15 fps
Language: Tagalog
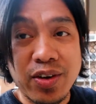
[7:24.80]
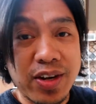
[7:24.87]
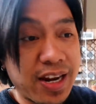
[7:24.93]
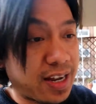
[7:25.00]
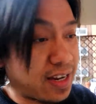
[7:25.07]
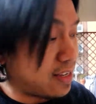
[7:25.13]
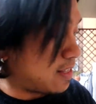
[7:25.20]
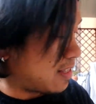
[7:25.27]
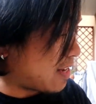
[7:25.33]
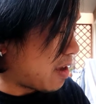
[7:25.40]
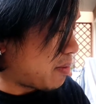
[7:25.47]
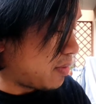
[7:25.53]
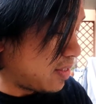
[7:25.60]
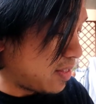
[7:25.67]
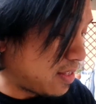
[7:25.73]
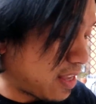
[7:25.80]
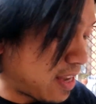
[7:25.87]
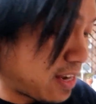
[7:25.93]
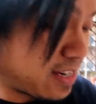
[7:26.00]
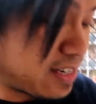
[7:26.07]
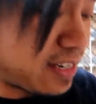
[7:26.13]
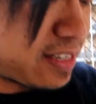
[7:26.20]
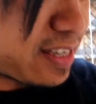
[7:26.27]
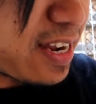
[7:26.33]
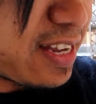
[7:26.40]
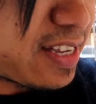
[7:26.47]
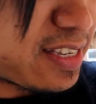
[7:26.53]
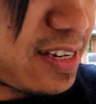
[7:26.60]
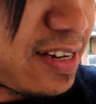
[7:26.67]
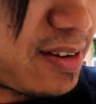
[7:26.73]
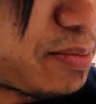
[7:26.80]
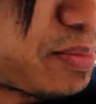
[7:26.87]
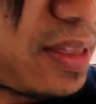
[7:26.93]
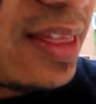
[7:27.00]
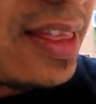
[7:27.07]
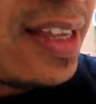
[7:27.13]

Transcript: ko kailangan namin talaga siyang dalhin sa bet